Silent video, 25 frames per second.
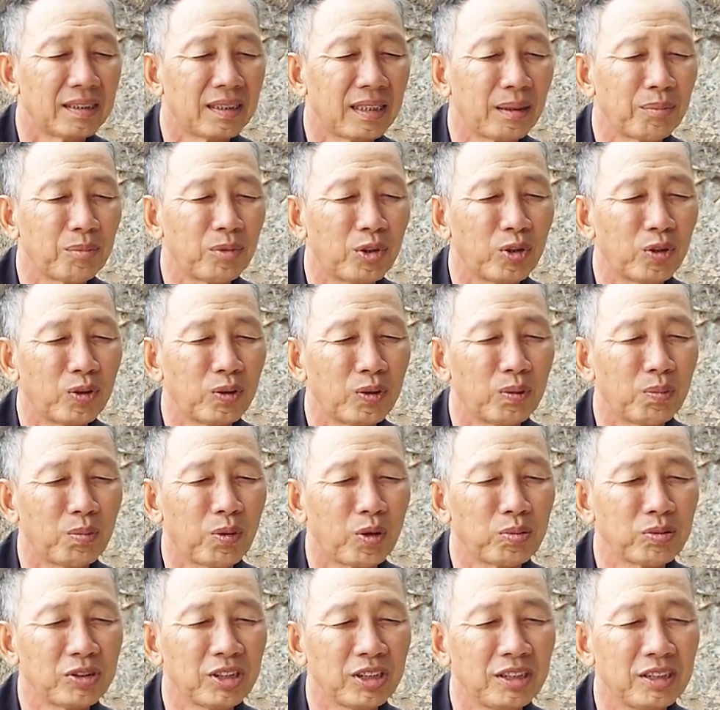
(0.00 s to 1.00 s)
Nam mô
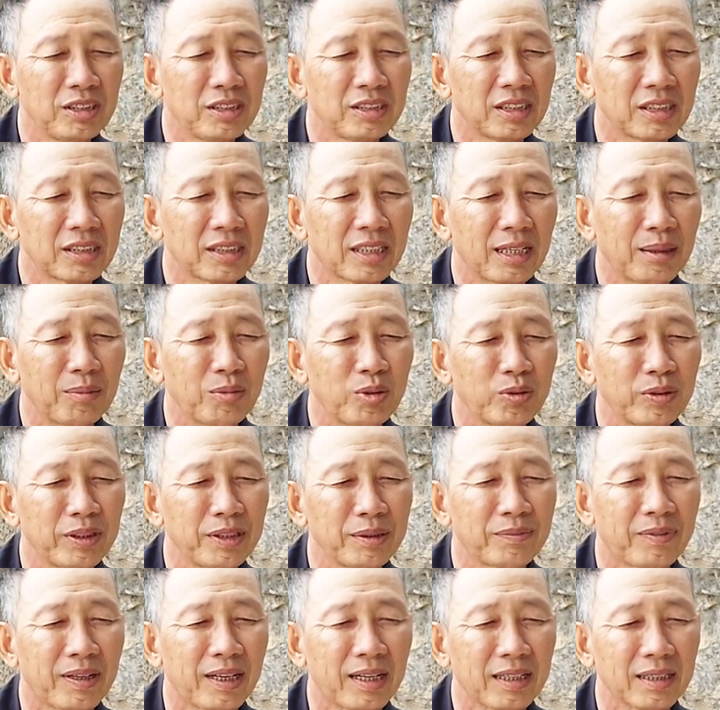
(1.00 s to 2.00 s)
Bổn sư Thích Ca Mâu
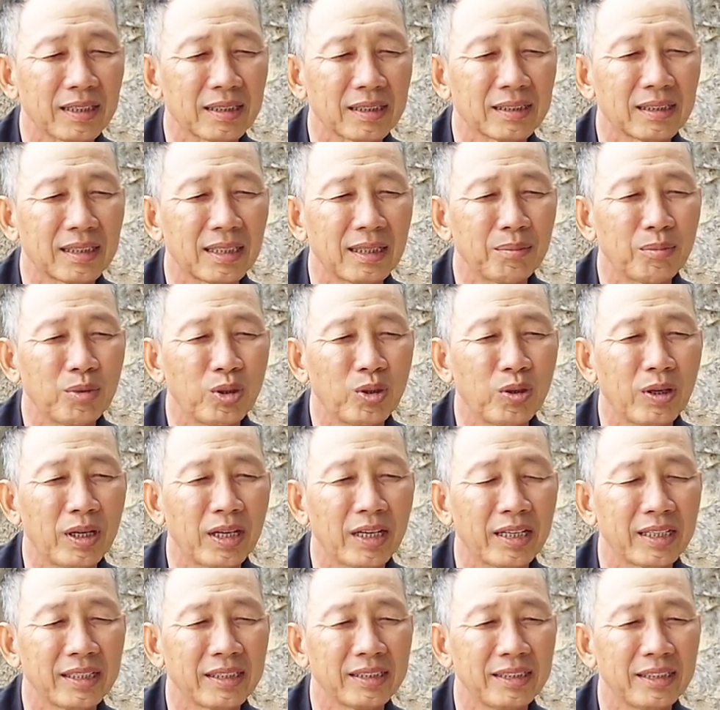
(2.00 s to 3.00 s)
Ni Phật. Nam mô
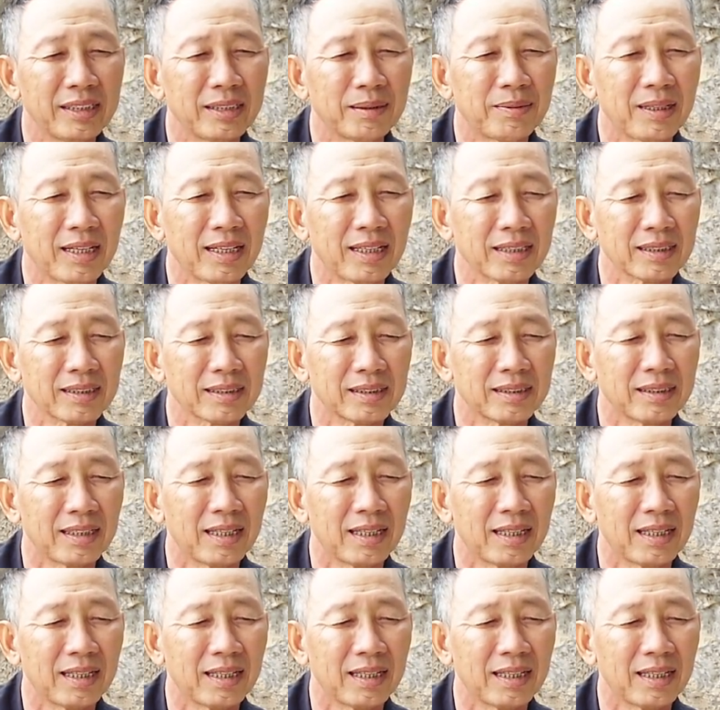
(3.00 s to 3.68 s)
A Di Đà Phật.